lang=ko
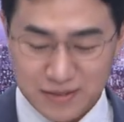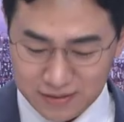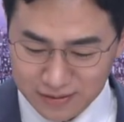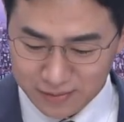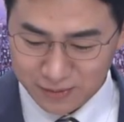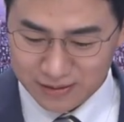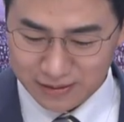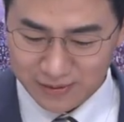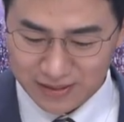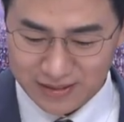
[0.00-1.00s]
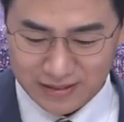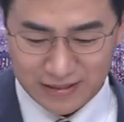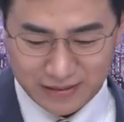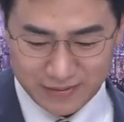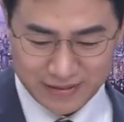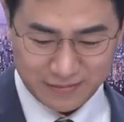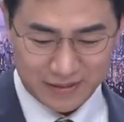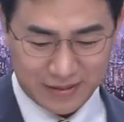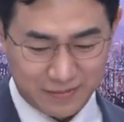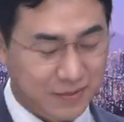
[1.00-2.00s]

황승택 목사와 이야기 나눠봤습니다.